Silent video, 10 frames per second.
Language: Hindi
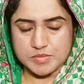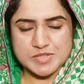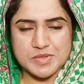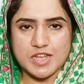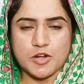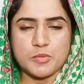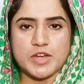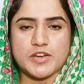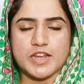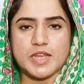
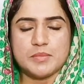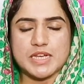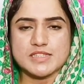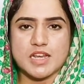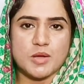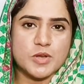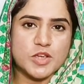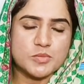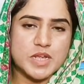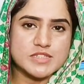रहीम अस्सलाम
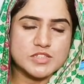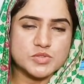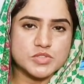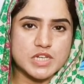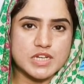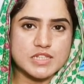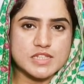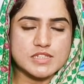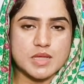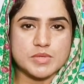नाजिन सोशल क्लिक
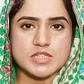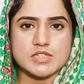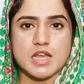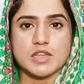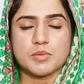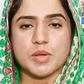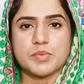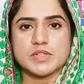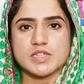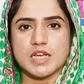से सामा शहजाद एक बार
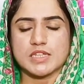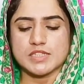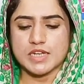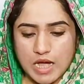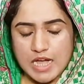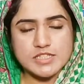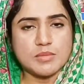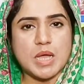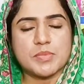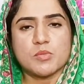फिर से हाजिर है आज
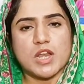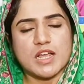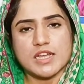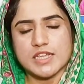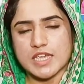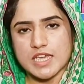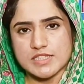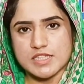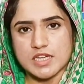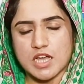हम आपकी मुलाकात एक
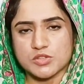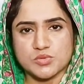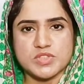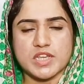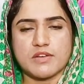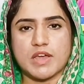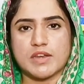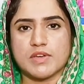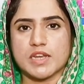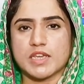ऐसी खातून से
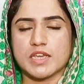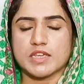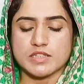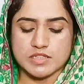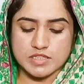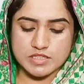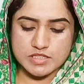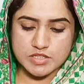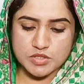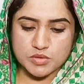करवाने वाले हैं
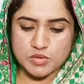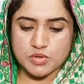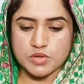जिनको